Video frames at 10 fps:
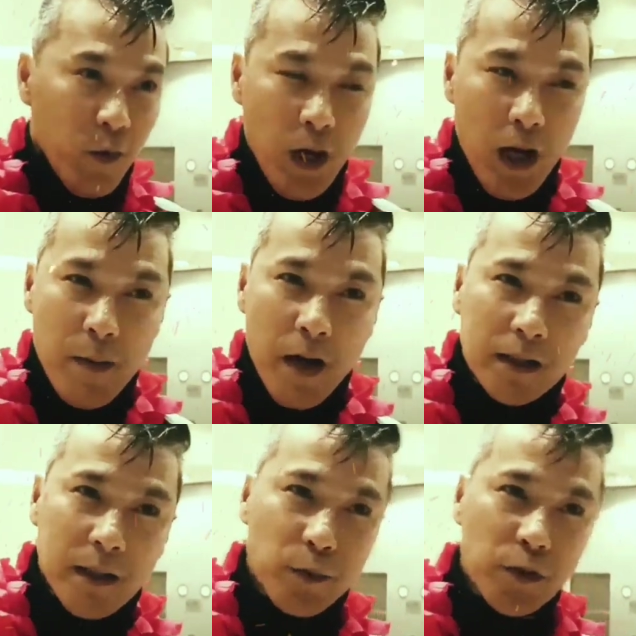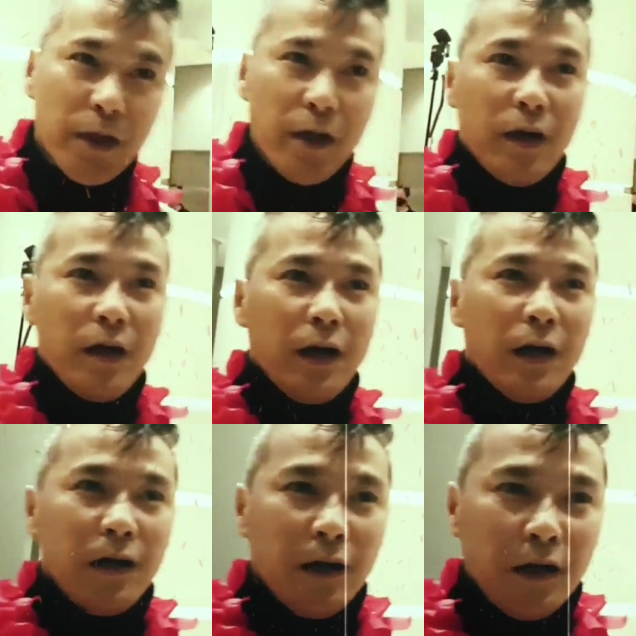wala namang katapusan yung
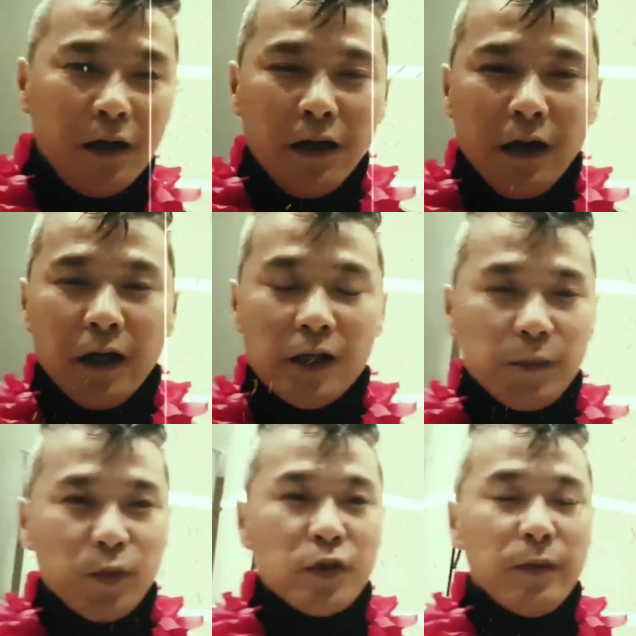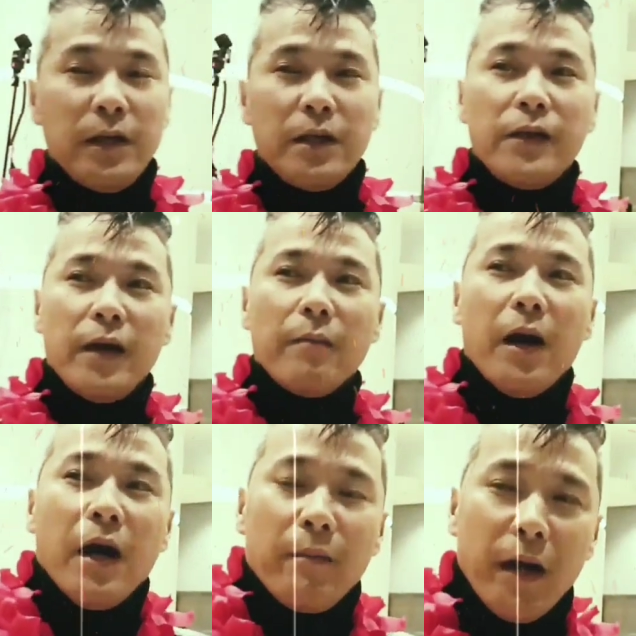uh, responsibilidad ng
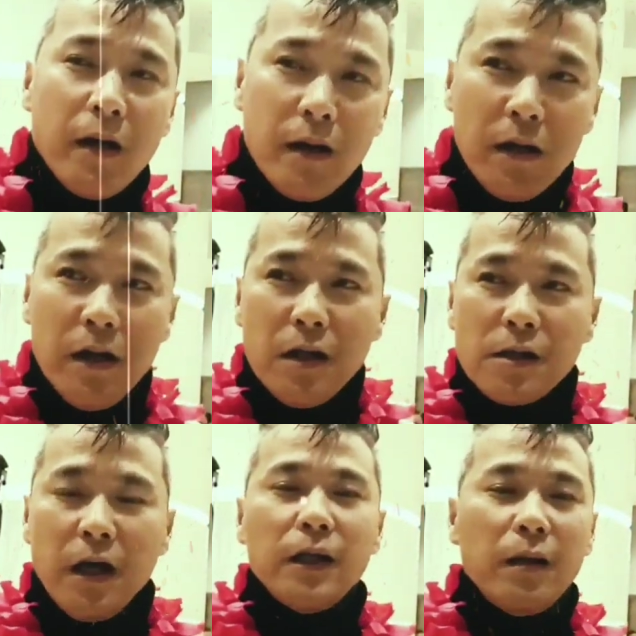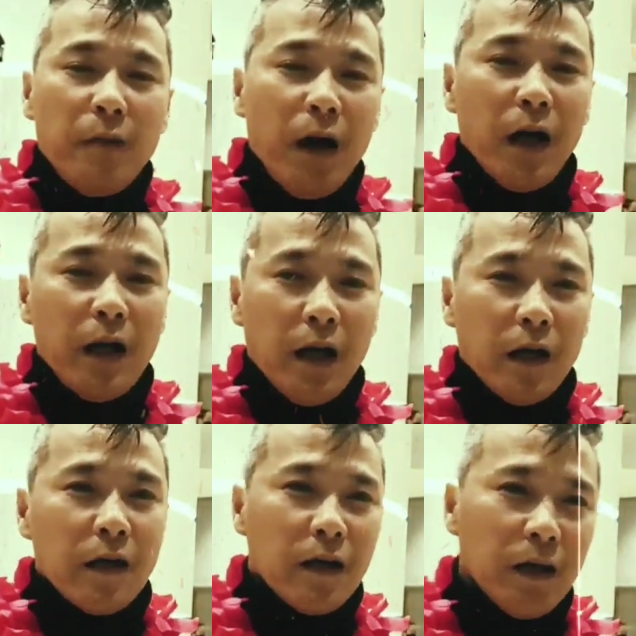mga ama sa kanilang mga anak.
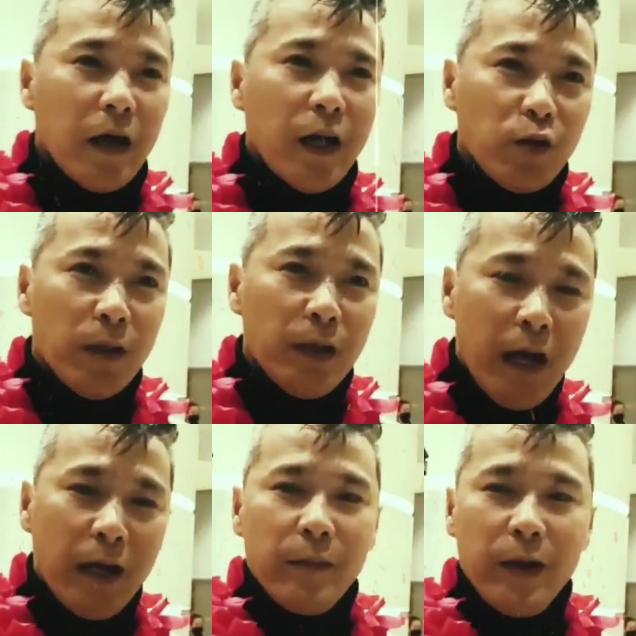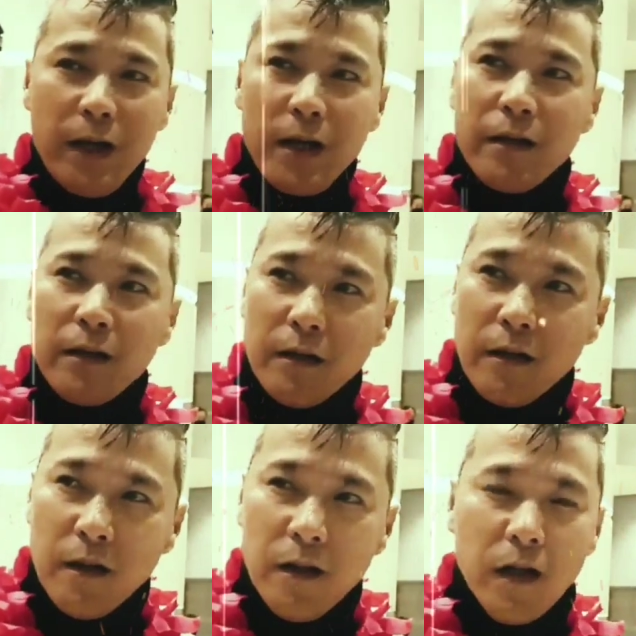Kahit tumandaan yung mga yan,
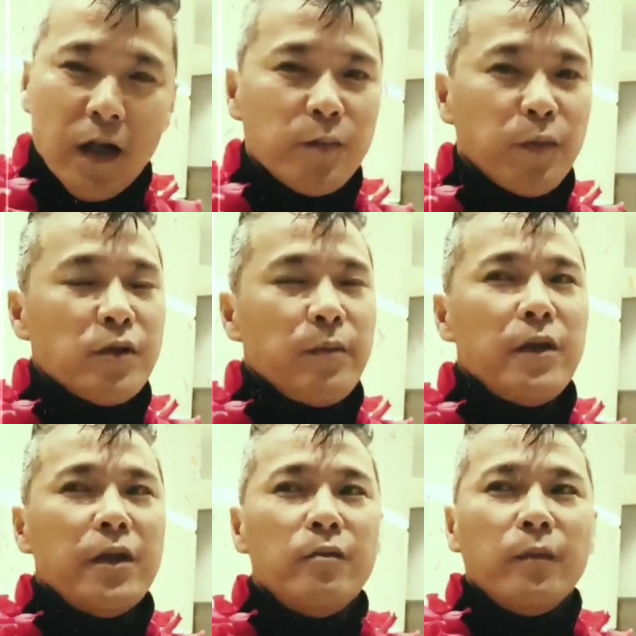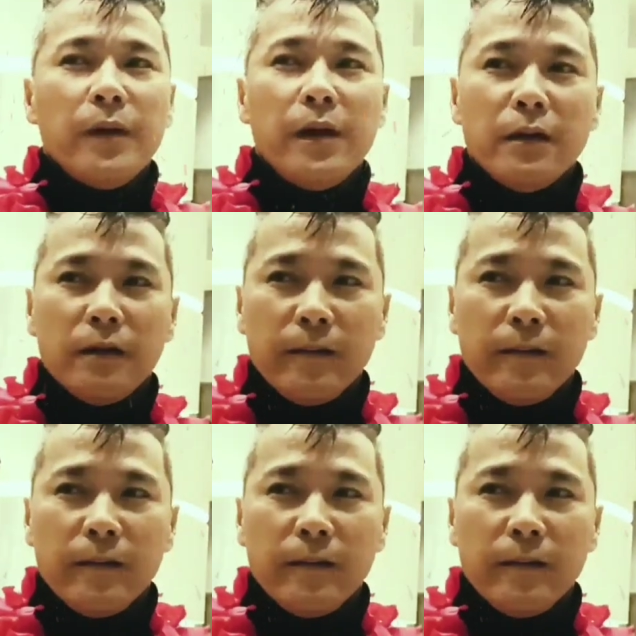responsibilidad mo pa yan.